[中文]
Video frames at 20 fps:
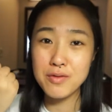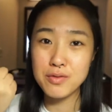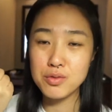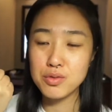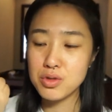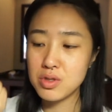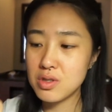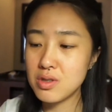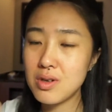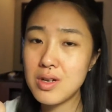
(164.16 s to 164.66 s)
服去
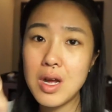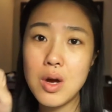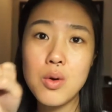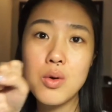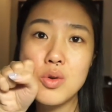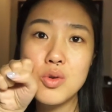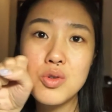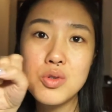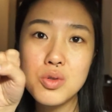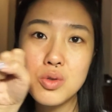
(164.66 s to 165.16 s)
测了，我
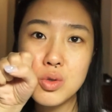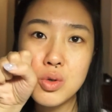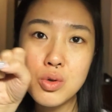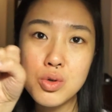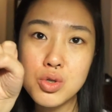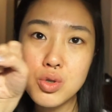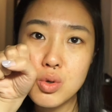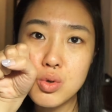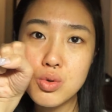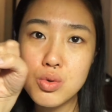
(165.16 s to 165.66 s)
就用
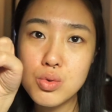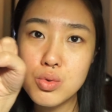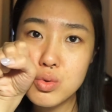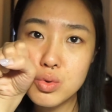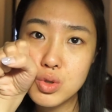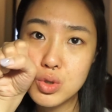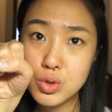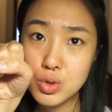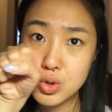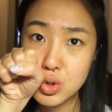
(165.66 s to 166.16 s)
手
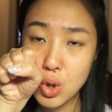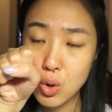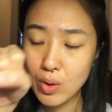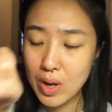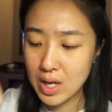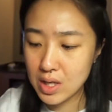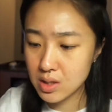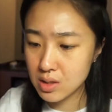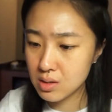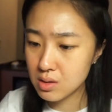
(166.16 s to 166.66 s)
手
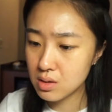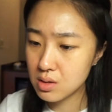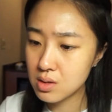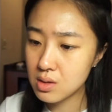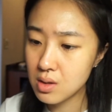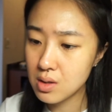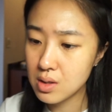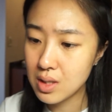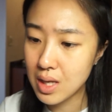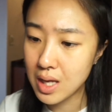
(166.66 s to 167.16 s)
来测
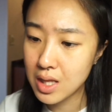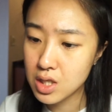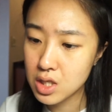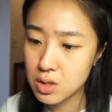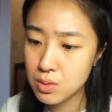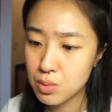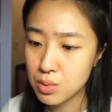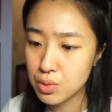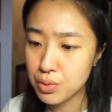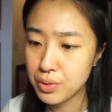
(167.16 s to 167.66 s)
测一下，它是
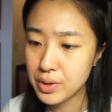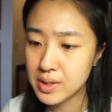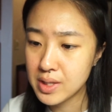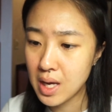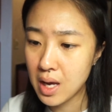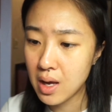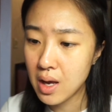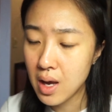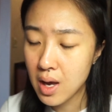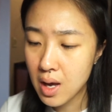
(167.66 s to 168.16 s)
不是会
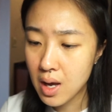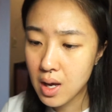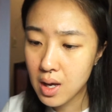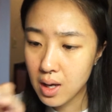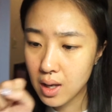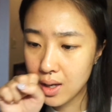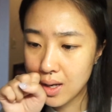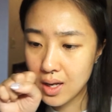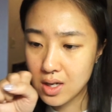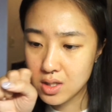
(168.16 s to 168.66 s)
在
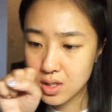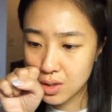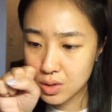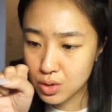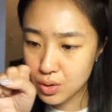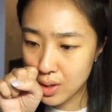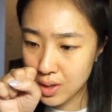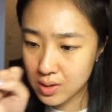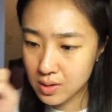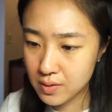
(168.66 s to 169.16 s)
脸上
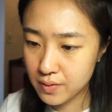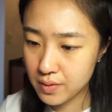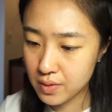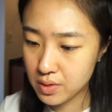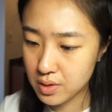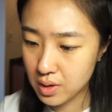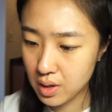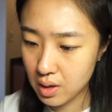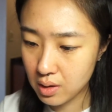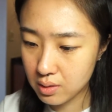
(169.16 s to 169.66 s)
transfer。
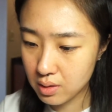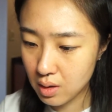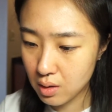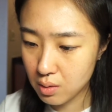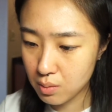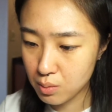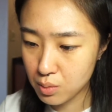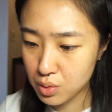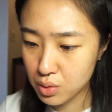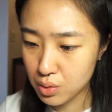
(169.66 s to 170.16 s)
这样，那我
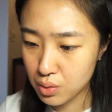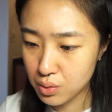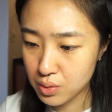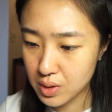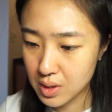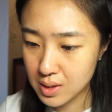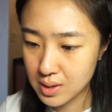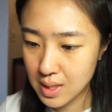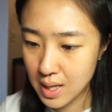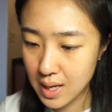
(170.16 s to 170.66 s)
们就
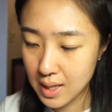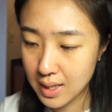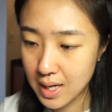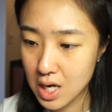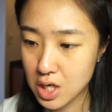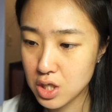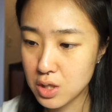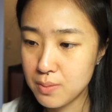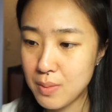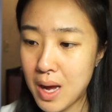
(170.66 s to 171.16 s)
现在开
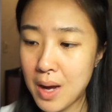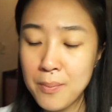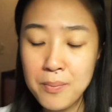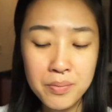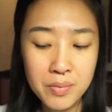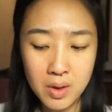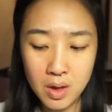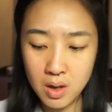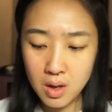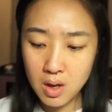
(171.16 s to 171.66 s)
始吧。
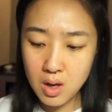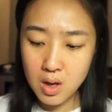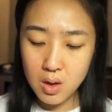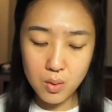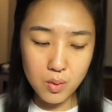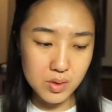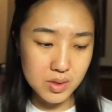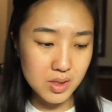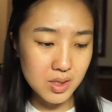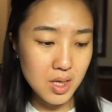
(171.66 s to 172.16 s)

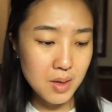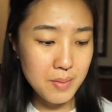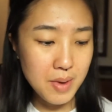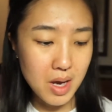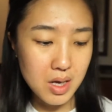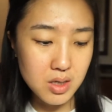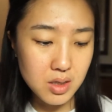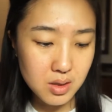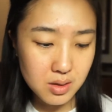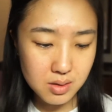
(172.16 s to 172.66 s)
我今天买
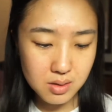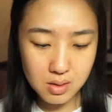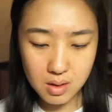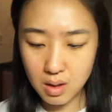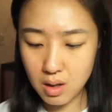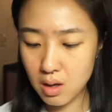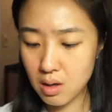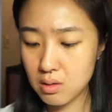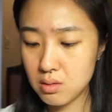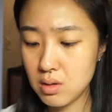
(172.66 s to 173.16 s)
的这个色
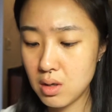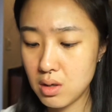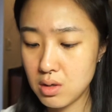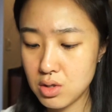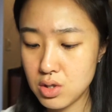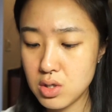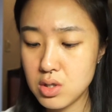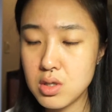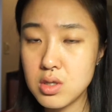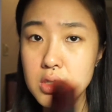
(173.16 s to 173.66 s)
号呢
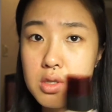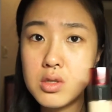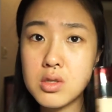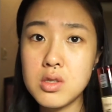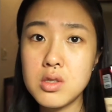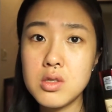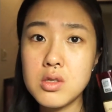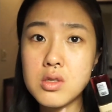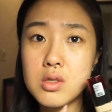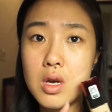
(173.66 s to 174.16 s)
是
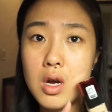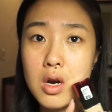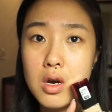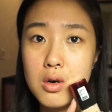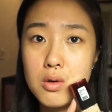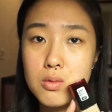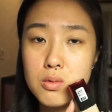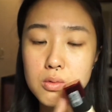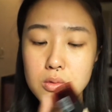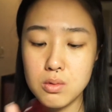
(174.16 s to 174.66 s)
四
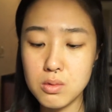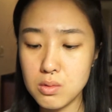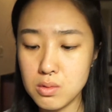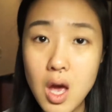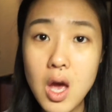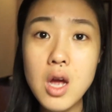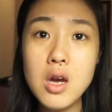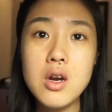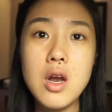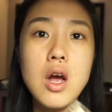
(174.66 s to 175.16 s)
二五，
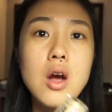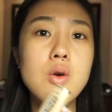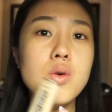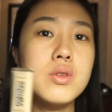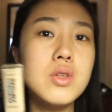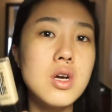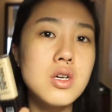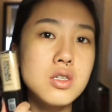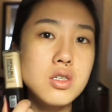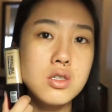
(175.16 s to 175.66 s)
然后我
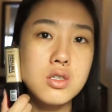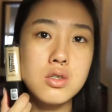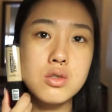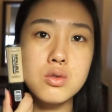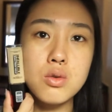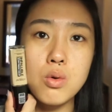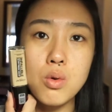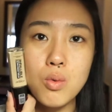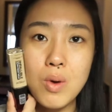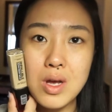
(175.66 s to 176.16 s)
当时是
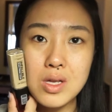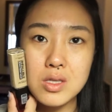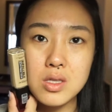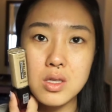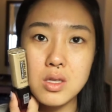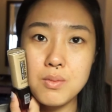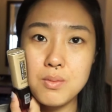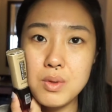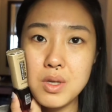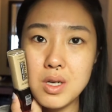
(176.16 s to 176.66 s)
从罐子
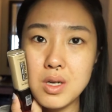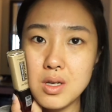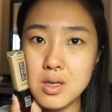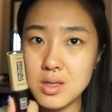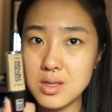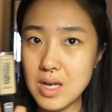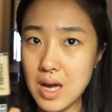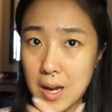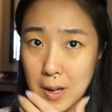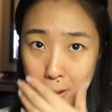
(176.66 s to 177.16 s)
里比了一
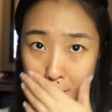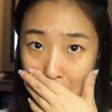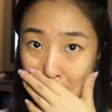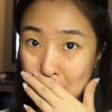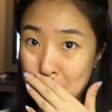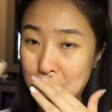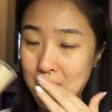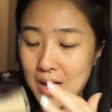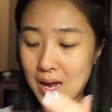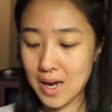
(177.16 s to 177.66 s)
下，因为
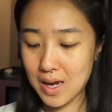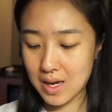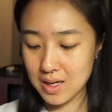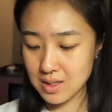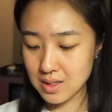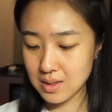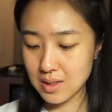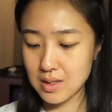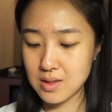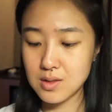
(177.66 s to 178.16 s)
我看看
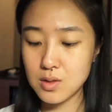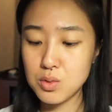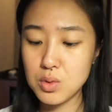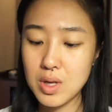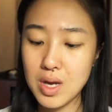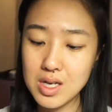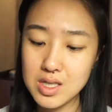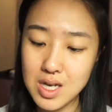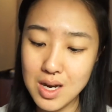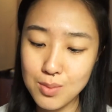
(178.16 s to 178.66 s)
这个颜色觉得
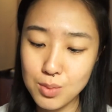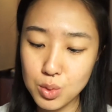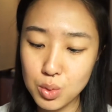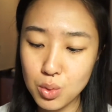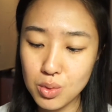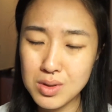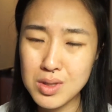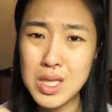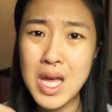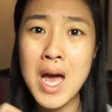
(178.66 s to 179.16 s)
还差不
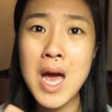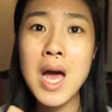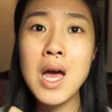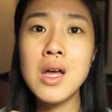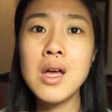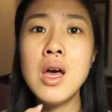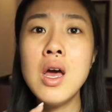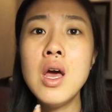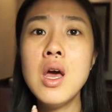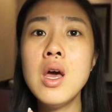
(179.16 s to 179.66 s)
多。
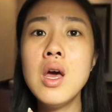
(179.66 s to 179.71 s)
它，